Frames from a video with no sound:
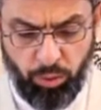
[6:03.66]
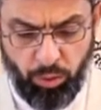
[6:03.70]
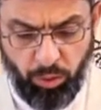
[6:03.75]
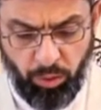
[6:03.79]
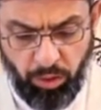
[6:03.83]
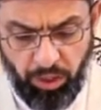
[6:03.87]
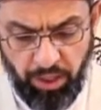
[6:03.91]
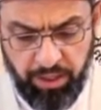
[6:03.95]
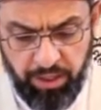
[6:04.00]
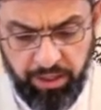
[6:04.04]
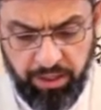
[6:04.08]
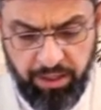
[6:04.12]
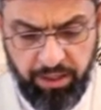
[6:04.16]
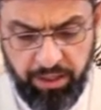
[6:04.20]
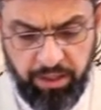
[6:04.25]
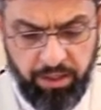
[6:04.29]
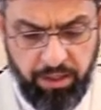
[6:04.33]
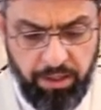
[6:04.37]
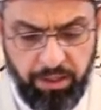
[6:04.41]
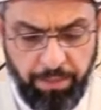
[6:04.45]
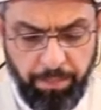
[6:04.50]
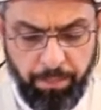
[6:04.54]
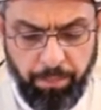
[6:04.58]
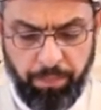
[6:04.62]

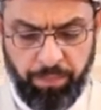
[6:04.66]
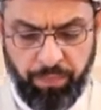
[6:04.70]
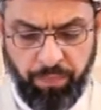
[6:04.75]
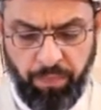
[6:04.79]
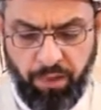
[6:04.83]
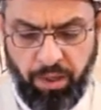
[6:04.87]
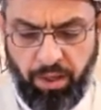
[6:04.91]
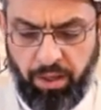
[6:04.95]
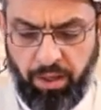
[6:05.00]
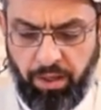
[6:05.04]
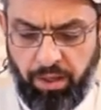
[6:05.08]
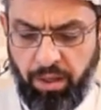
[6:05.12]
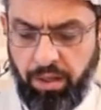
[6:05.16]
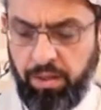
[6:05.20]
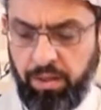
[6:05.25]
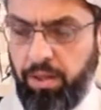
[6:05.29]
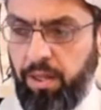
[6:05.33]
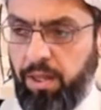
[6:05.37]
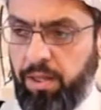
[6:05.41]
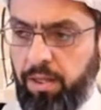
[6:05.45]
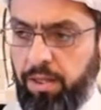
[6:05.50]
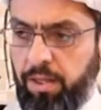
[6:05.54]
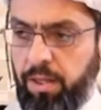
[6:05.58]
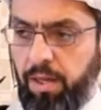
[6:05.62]
dolayı Allah
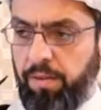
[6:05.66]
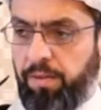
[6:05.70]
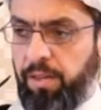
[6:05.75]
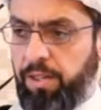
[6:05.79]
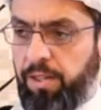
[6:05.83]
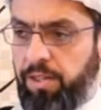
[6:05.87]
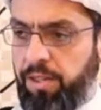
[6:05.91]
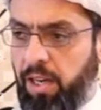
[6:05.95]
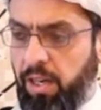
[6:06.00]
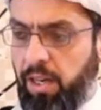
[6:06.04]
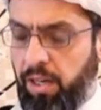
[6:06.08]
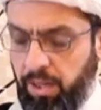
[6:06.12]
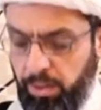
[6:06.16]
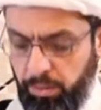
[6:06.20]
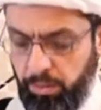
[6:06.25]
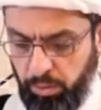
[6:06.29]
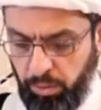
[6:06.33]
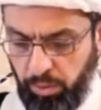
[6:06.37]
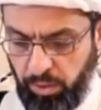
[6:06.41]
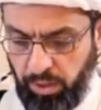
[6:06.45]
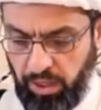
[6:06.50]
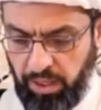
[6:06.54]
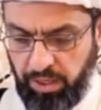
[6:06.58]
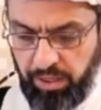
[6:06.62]
Azze ve Celle
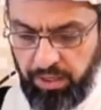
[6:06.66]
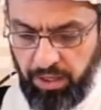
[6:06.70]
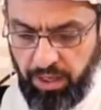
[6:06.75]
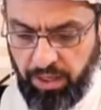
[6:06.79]
onları